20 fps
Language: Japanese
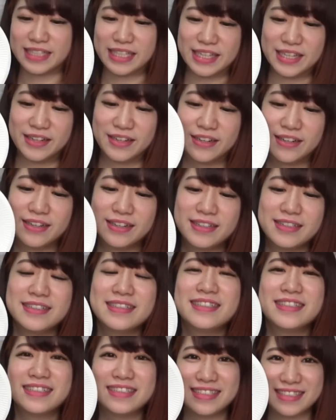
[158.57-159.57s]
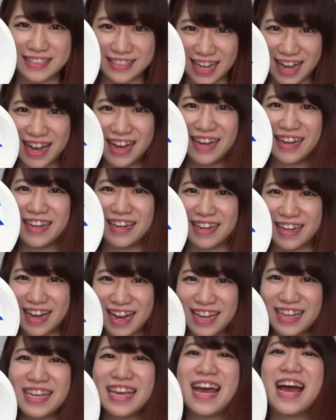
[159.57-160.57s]
いくよ3
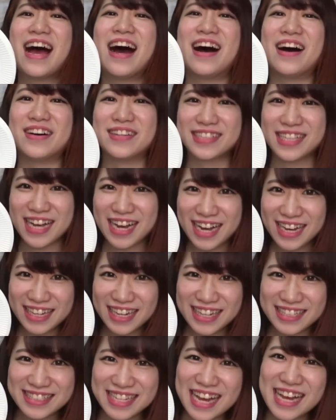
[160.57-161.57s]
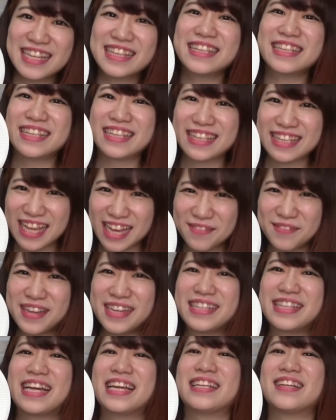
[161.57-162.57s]
はいお魚さん食
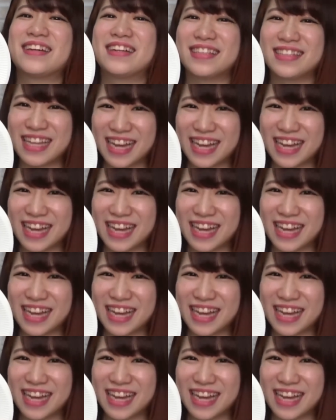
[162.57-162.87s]
べたの